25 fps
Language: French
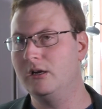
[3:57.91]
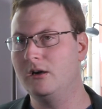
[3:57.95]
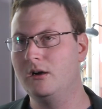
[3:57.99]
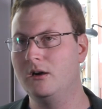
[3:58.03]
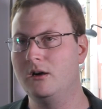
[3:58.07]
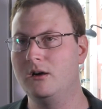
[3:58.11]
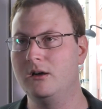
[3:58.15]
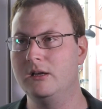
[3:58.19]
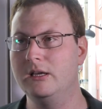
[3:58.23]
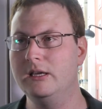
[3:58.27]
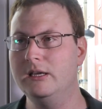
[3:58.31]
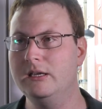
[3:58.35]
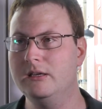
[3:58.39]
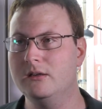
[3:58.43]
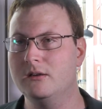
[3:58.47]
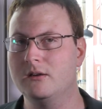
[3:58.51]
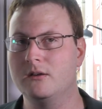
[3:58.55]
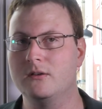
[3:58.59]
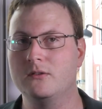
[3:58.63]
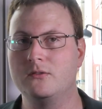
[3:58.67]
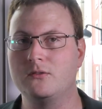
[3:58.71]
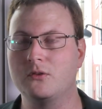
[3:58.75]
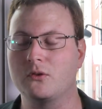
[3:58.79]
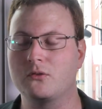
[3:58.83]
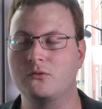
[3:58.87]
Euh, et
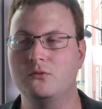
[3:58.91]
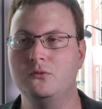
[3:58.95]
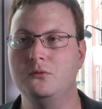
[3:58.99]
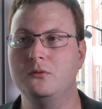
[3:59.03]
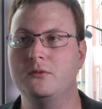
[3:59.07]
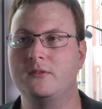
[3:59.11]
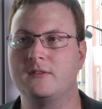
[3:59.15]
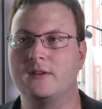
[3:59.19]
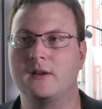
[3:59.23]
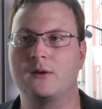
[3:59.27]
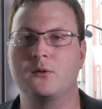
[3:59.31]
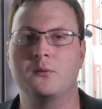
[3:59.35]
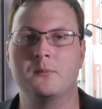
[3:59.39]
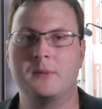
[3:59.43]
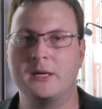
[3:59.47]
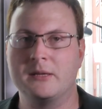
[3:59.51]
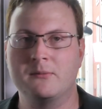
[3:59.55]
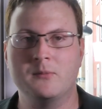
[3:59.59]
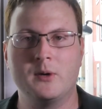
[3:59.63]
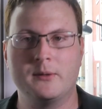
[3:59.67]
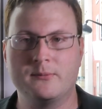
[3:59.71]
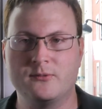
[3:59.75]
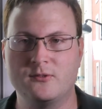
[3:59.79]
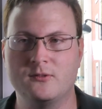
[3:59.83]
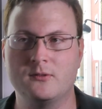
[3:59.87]
euh, surtout, c'est
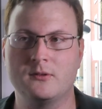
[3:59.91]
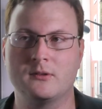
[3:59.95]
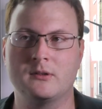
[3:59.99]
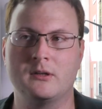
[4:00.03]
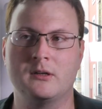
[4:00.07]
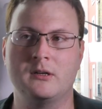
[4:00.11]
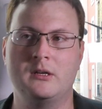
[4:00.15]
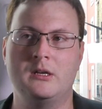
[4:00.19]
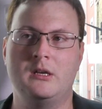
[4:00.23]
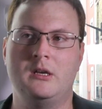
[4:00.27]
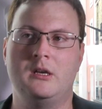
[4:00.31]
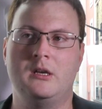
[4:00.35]
complètement absurde.